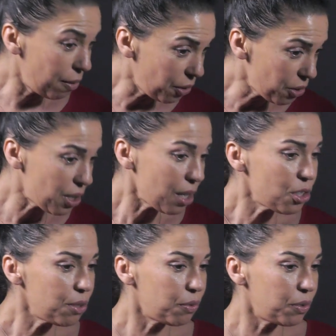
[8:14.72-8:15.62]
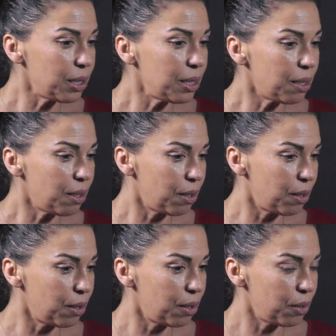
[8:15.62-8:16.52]
Avant ça, j'ai fait
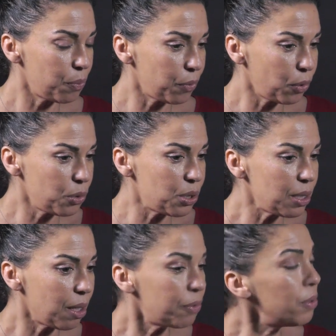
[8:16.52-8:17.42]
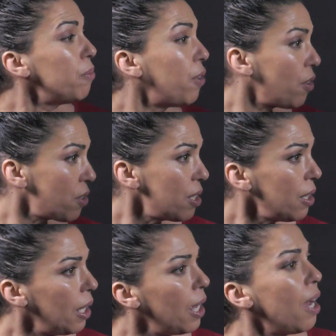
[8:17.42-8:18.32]
euh, aussi un film
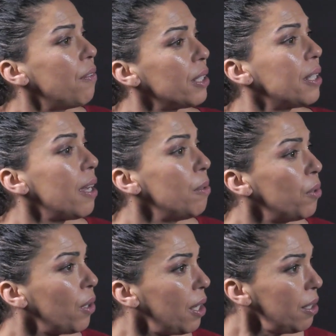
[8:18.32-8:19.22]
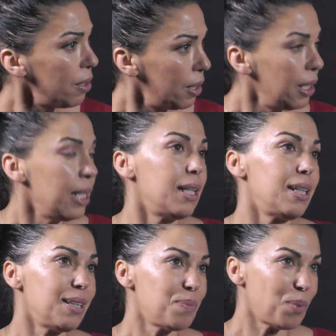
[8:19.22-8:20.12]
français avec Gaël Morel mhm.
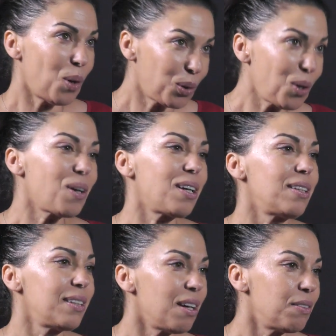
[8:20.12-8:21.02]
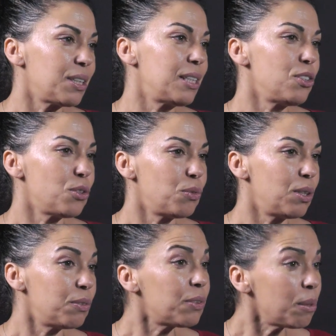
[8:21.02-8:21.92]
et encore quelqu'un avec qui je
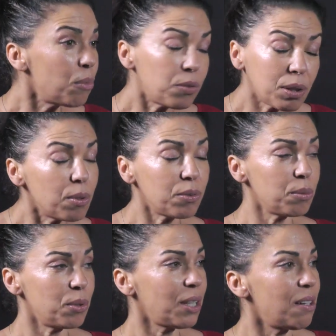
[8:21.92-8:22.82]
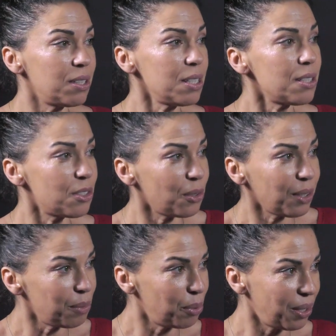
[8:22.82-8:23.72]
voulais vraiment, vraiment, vraiment travailler, c'est
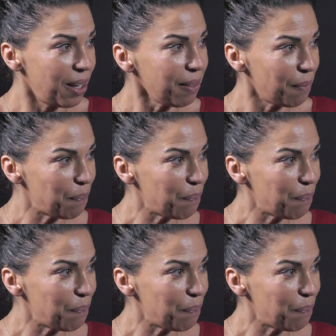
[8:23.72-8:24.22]
Sandrine Bonner.